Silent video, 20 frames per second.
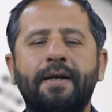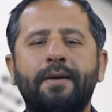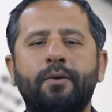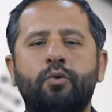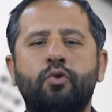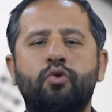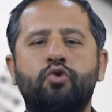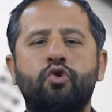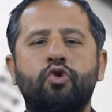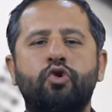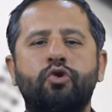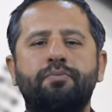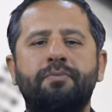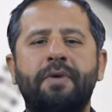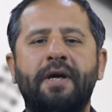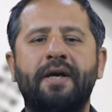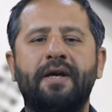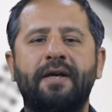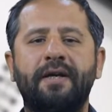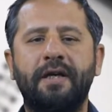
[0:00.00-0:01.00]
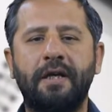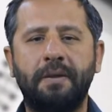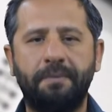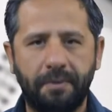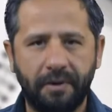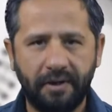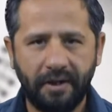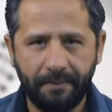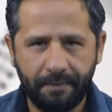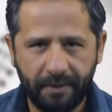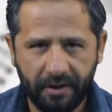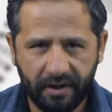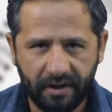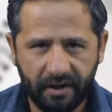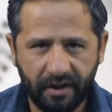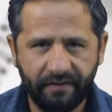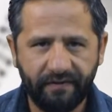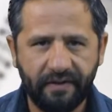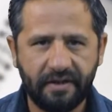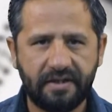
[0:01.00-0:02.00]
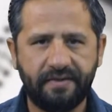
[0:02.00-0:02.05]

küçültme yapılabilir ve